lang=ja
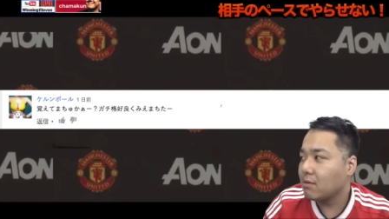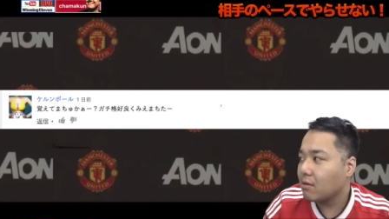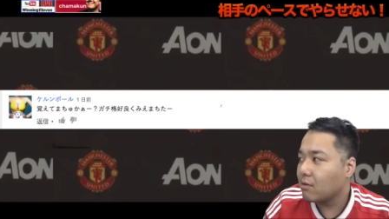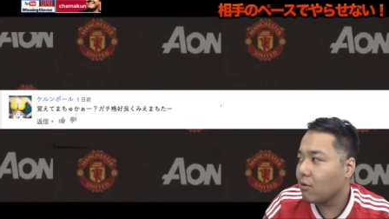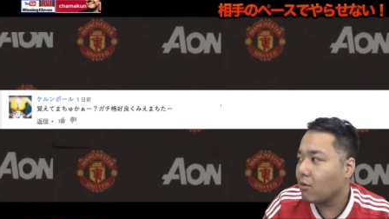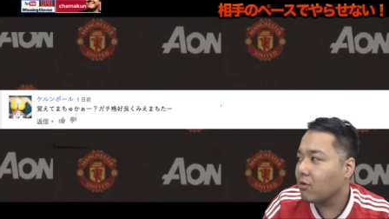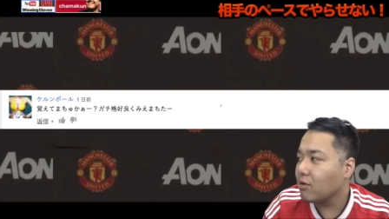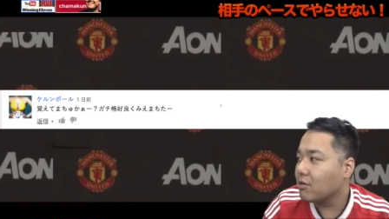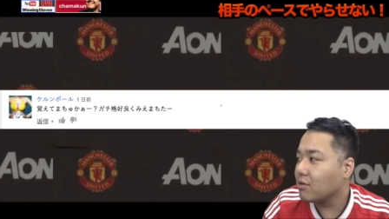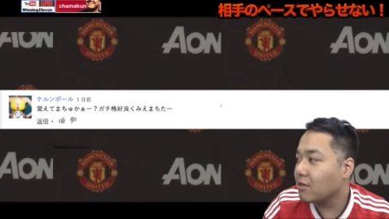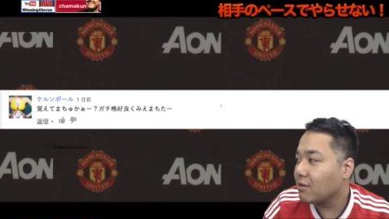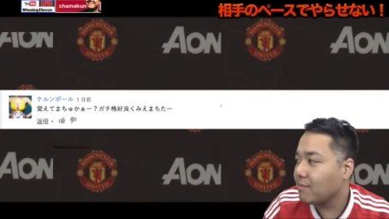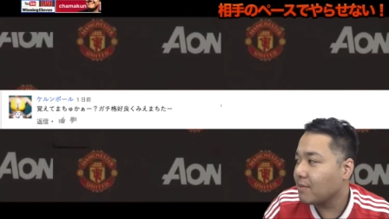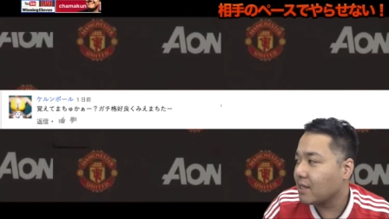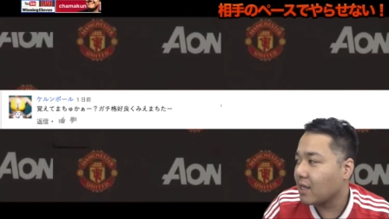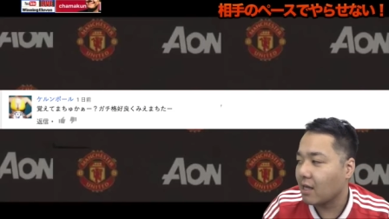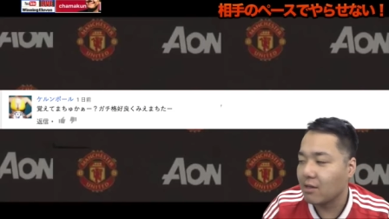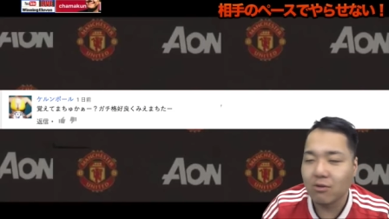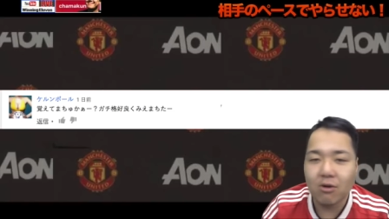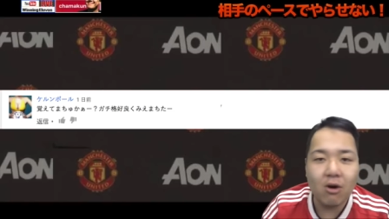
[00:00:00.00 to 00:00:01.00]
どういう意味
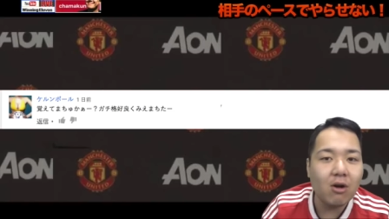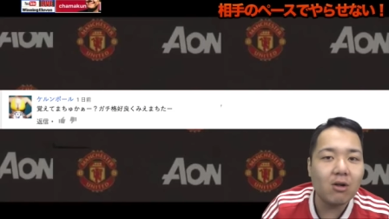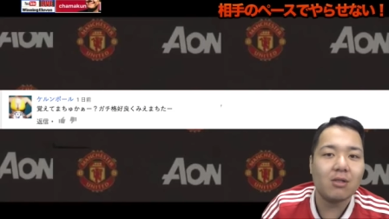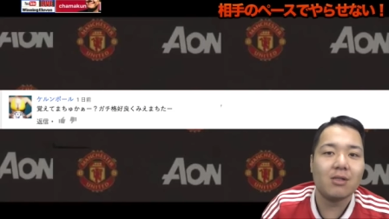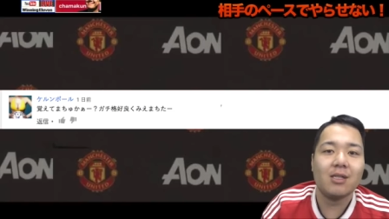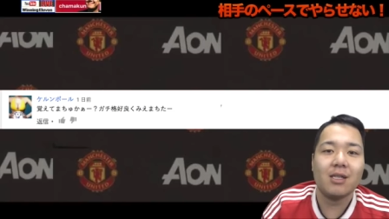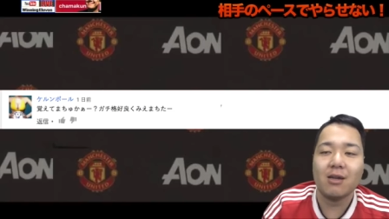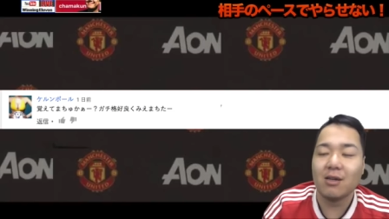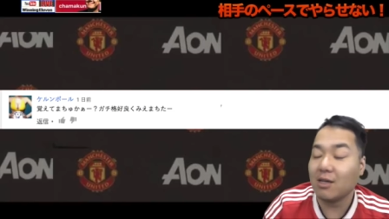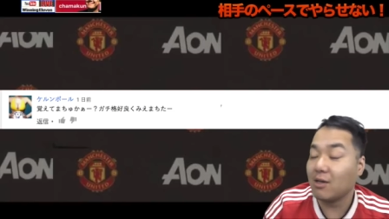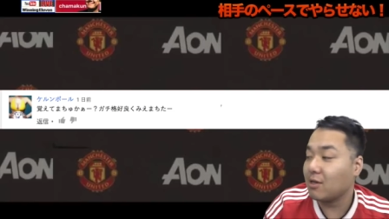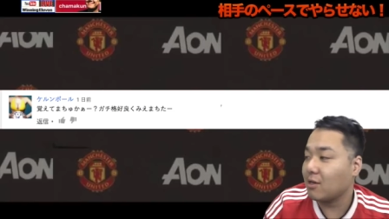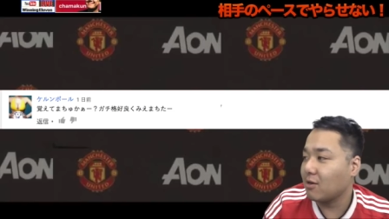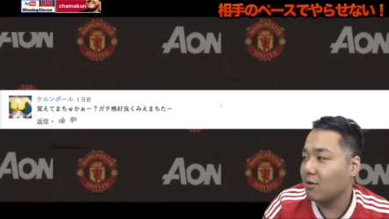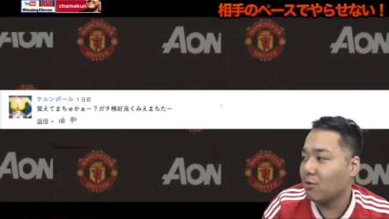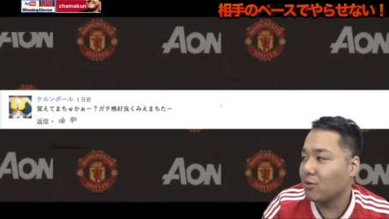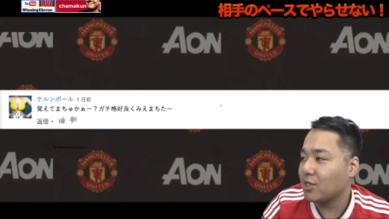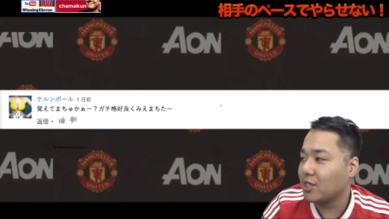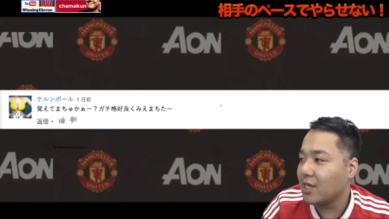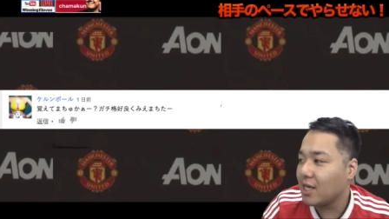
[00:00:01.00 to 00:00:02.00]
なのって
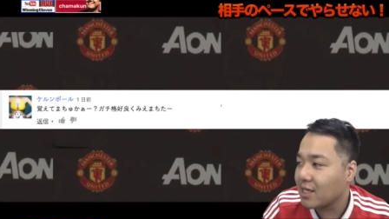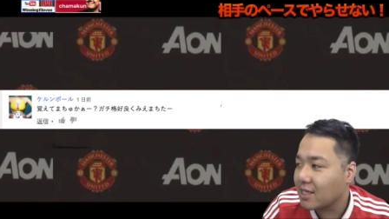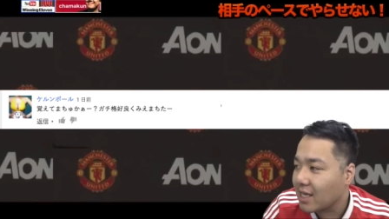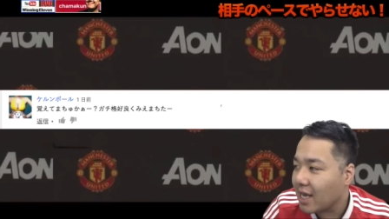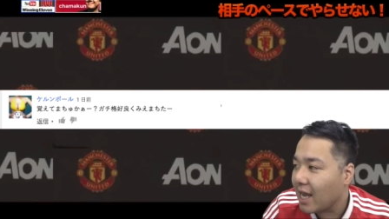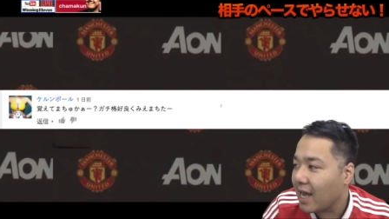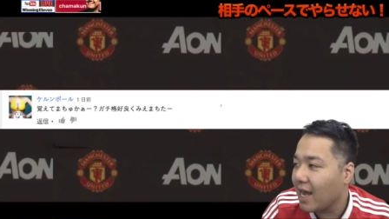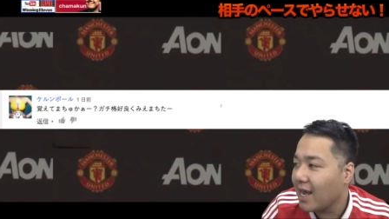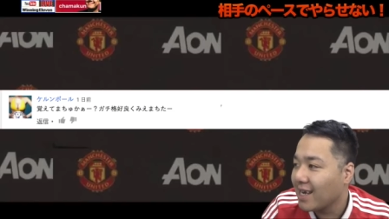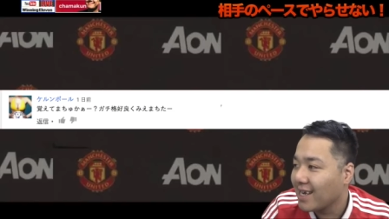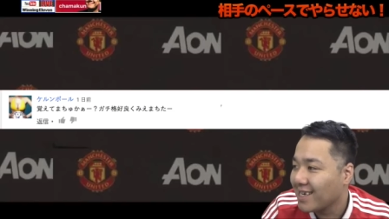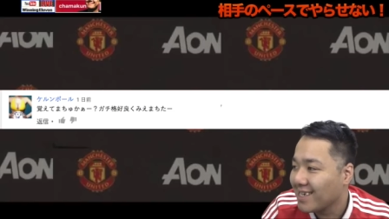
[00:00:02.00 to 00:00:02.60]
教えて。